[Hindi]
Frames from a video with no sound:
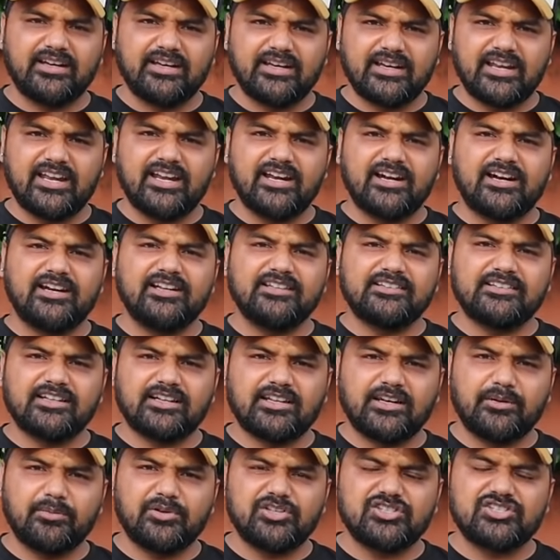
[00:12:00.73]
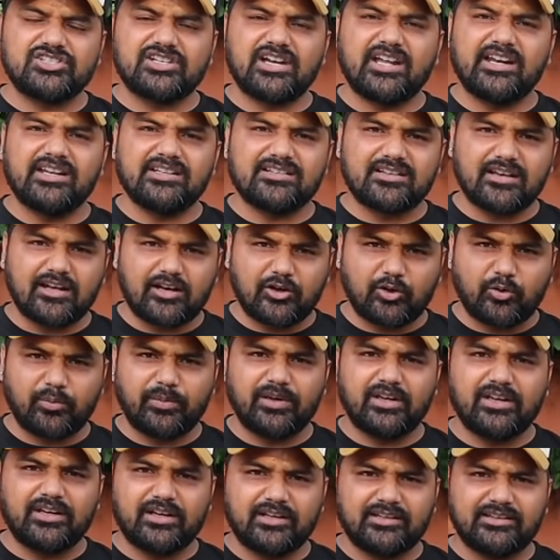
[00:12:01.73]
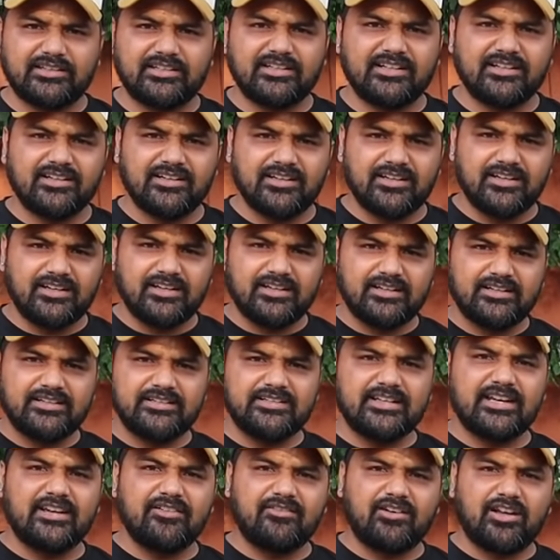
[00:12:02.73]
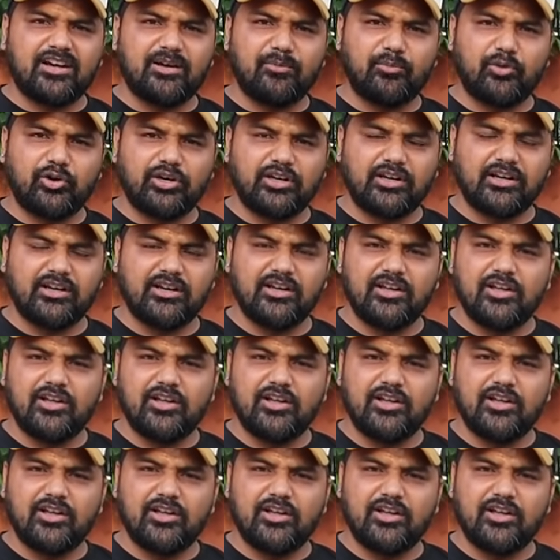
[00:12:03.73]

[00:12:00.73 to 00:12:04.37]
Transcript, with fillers: नई गाड़ी तकरीबन 40 लाख रुपए की आती है यही वाला मॉडल